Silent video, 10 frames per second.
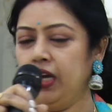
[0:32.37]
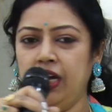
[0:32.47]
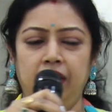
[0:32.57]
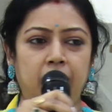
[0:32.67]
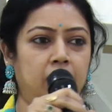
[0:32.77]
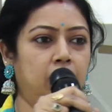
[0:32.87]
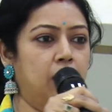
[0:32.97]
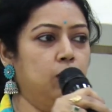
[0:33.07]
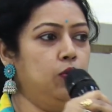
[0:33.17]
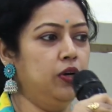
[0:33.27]
కానీ నేను
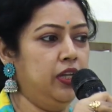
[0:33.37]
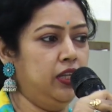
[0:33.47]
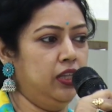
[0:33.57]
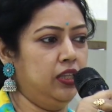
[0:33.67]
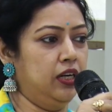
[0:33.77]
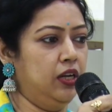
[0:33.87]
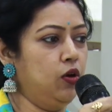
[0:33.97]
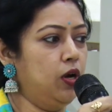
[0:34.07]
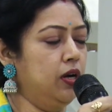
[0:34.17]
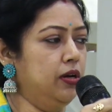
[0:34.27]
అనుకున్నది ఏంటంటే
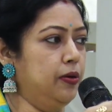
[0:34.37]
ఒక